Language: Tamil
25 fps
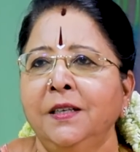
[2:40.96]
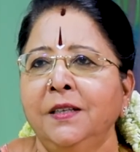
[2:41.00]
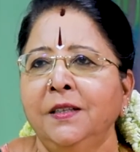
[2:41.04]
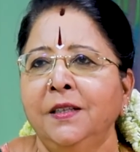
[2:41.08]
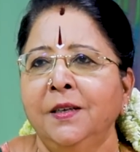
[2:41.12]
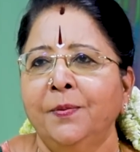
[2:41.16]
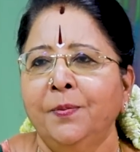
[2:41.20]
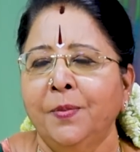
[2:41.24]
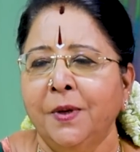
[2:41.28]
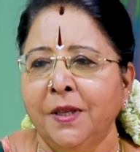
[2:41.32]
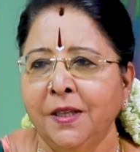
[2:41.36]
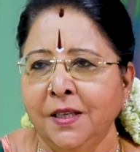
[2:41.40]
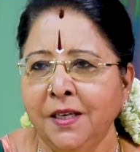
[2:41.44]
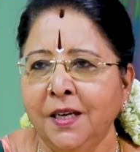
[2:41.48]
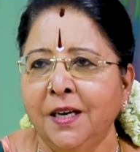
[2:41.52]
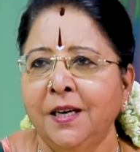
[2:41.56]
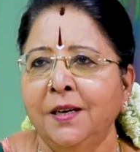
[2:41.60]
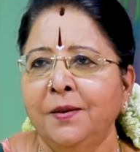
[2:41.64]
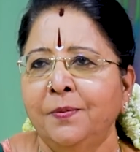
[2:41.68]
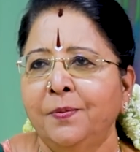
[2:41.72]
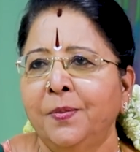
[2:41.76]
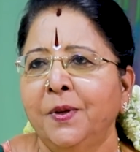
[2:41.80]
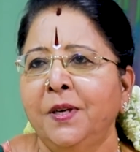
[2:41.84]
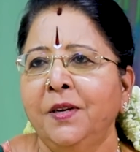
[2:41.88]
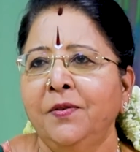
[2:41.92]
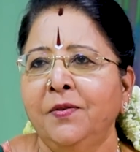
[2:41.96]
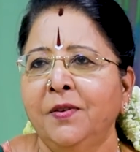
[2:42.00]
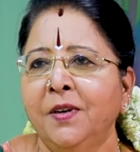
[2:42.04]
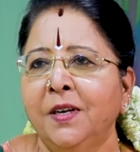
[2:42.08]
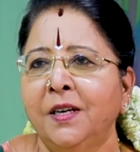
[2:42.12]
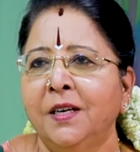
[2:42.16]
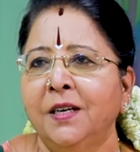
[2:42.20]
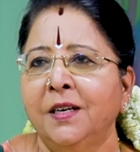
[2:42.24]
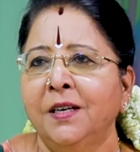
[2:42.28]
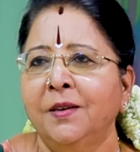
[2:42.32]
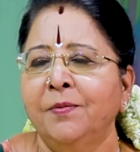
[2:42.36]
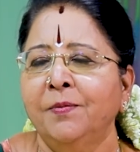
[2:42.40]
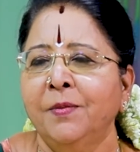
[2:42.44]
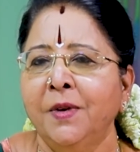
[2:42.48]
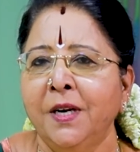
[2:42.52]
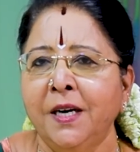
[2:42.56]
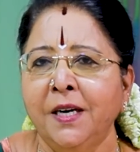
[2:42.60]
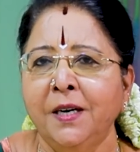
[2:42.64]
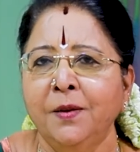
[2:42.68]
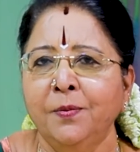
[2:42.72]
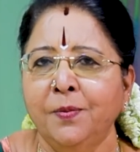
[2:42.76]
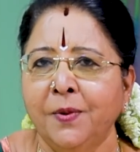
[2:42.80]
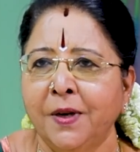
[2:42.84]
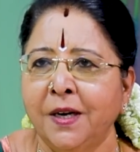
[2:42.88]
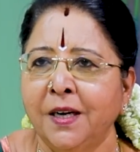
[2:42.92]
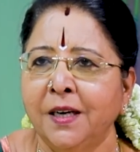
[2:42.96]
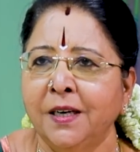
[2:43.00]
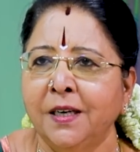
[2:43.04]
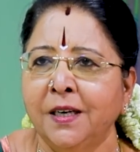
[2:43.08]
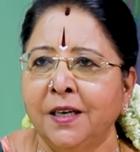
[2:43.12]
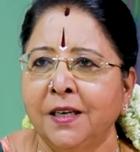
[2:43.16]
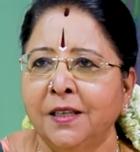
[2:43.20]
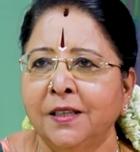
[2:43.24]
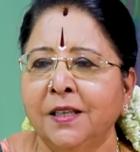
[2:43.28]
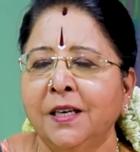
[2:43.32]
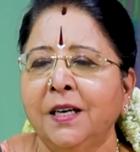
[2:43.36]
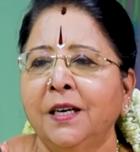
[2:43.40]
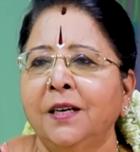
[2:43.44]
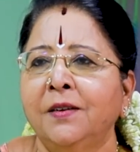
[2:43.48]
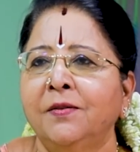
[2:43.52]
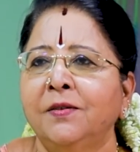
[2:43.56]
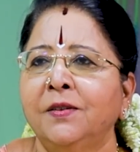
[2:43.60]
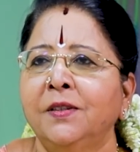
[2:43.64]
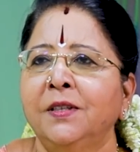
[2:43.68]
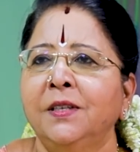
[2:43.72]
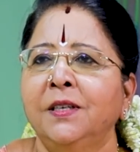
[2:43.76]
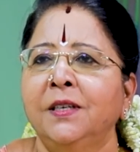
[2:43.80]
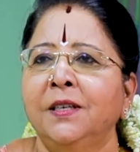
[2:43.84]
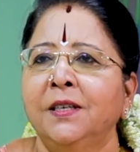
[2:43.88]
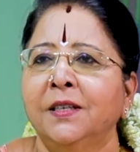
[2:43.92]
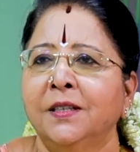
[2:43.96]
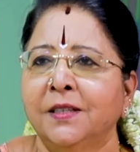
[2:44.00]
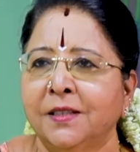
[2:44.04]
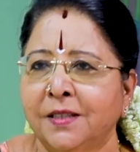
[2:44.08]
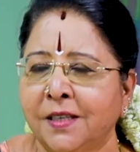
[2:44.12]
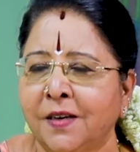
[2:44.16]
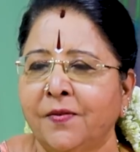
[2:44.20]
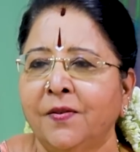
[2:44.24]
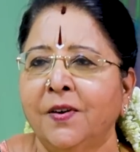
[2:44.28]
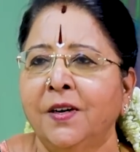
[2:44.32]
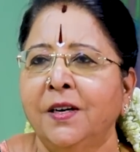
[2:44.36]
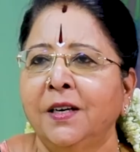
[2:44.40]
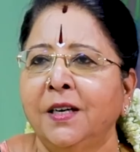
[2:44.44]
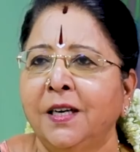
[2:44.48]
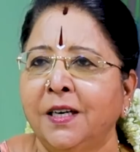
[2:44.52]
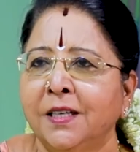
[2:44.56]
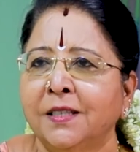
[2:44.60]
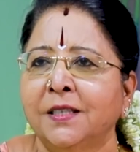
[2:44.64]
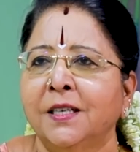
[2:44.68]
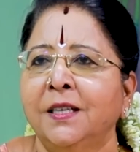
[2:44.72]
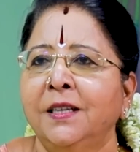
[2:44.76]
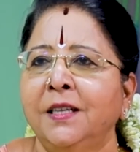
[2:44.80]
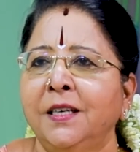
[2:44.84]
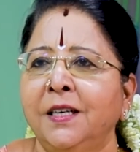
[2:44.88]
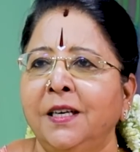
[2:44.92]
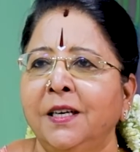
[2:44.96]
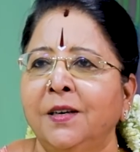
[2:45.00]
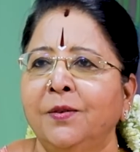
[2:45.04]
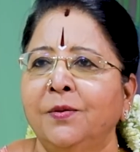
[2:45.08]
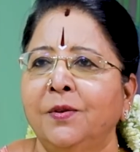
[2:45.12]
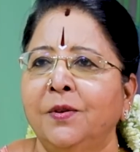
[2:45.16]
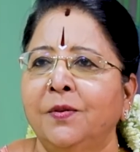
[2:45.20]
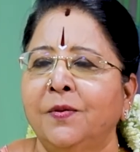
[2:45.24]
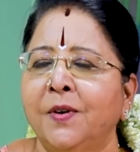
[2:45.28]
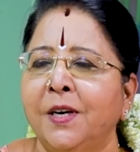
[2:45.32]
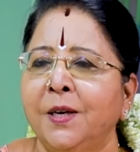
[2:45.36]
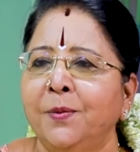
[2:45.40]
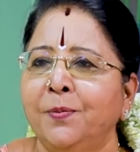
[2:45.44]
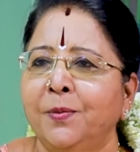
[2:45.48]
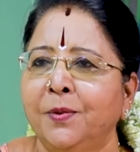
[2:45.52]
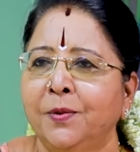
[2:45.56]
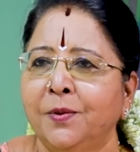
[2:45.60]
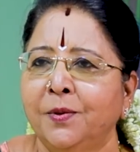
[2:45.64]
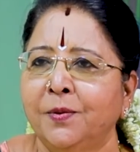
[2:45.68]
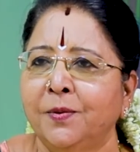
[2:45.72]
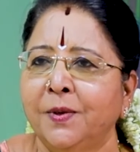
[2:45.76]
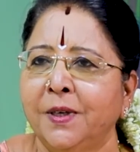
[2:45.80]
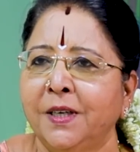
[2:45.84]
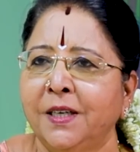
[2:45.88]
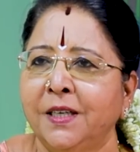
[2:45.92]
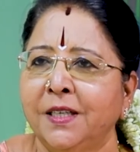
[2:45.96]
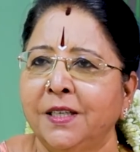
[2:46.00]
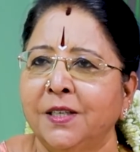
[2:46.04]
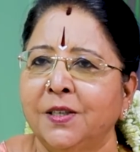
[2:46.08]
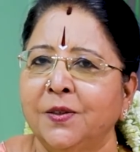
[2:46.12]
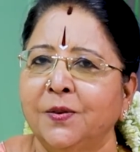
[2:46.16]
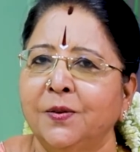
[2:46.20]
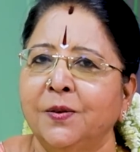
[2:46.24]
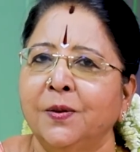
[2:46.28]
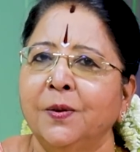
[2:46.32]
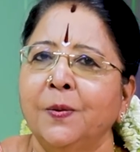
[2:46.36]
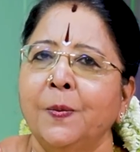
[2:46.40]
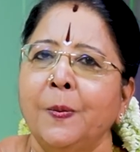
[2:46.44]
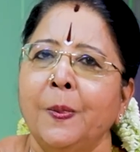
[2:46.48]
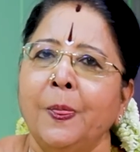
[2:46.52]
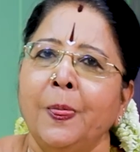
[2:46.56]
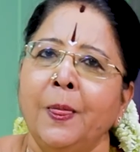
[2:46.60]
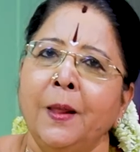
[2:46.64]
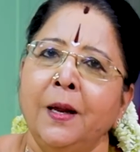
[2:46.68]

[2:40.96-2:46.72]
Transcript: இந்த பதினாறு பிரிவுகள் மேடு பள்ளங்கள் தான் அங்கே வந்து சவால்களை சந்திக்கிற ஒரு வாய்ப்பு உருவாக்கிட்டு இருக்கோம்